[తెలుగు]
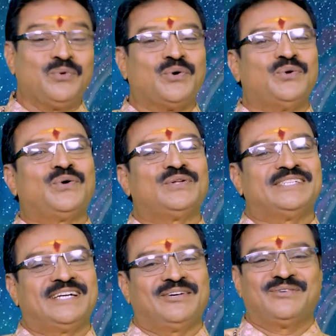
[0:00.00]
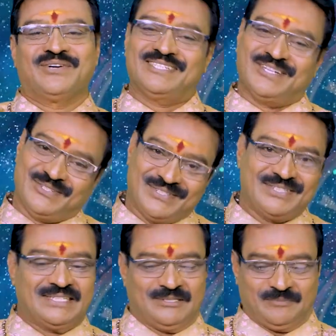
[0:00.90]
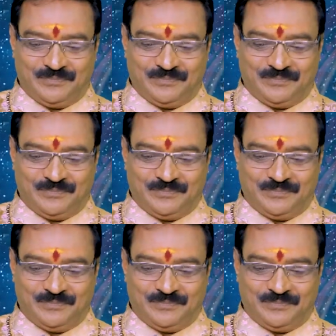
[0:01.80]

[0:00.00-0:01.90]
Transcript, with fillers: కొనుగోలు చేయడం కూడా జరుగుతుంది